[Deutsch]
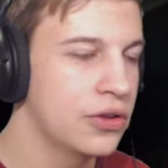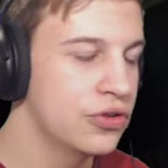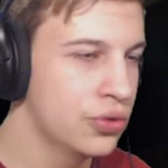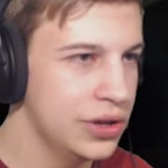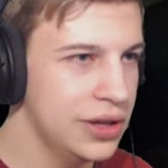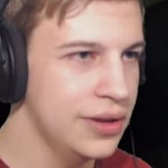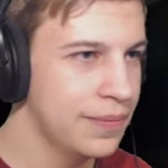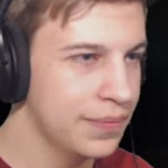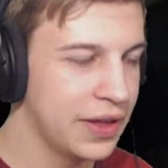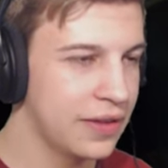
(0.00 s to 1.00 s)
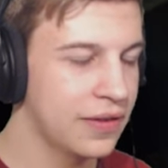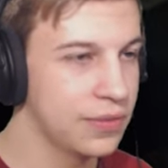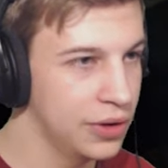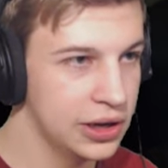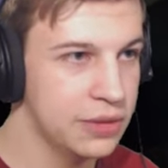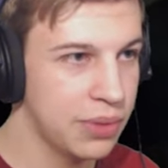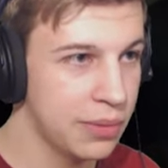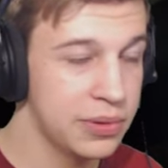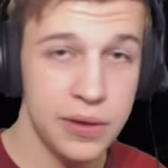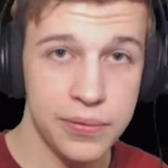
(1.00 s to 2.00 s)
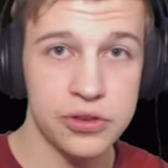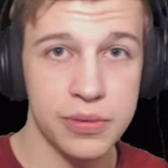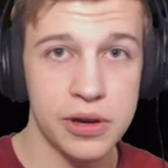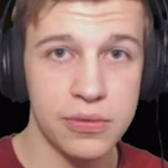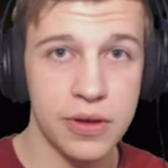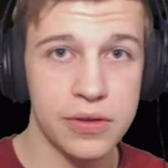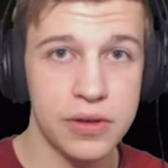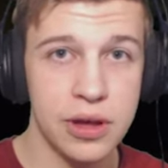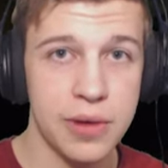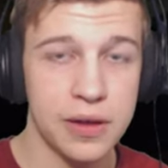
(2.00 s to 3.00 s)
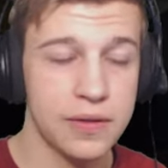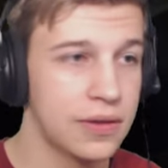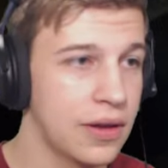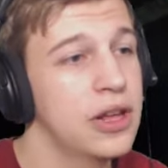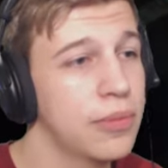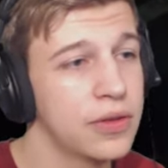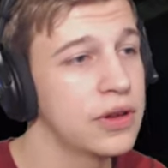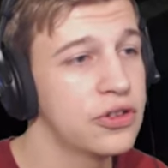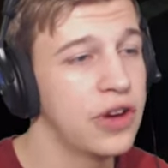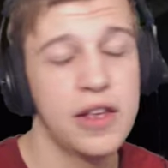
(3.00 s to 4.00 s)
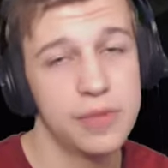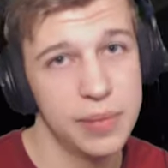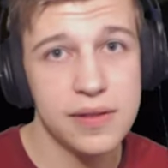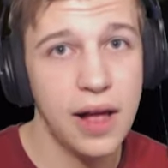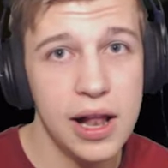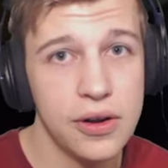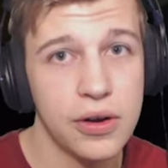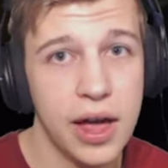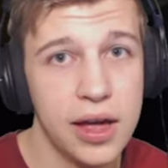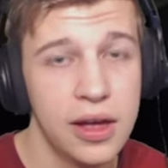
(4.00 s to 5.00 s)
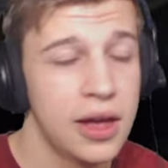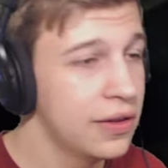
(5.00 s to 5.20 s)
Judy, das ist wirklich Papierverschwendung, was du hier machst. Und ich muss den Scheiß bezahlen, okay?